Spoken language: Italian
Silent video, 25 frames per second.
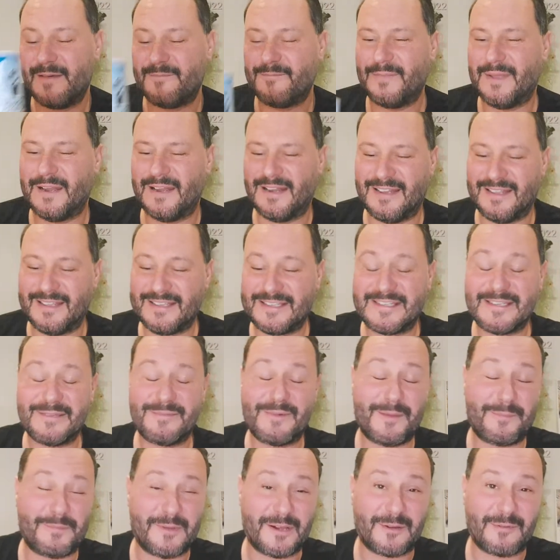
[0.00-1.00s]

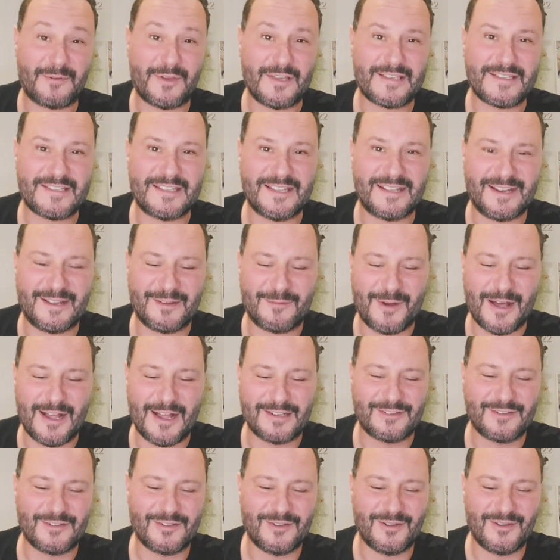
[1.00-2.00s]
bellissima, per queste
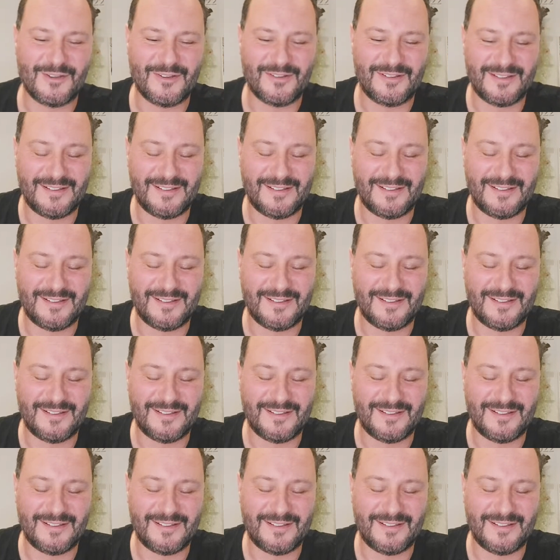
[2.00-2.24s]
riguardo,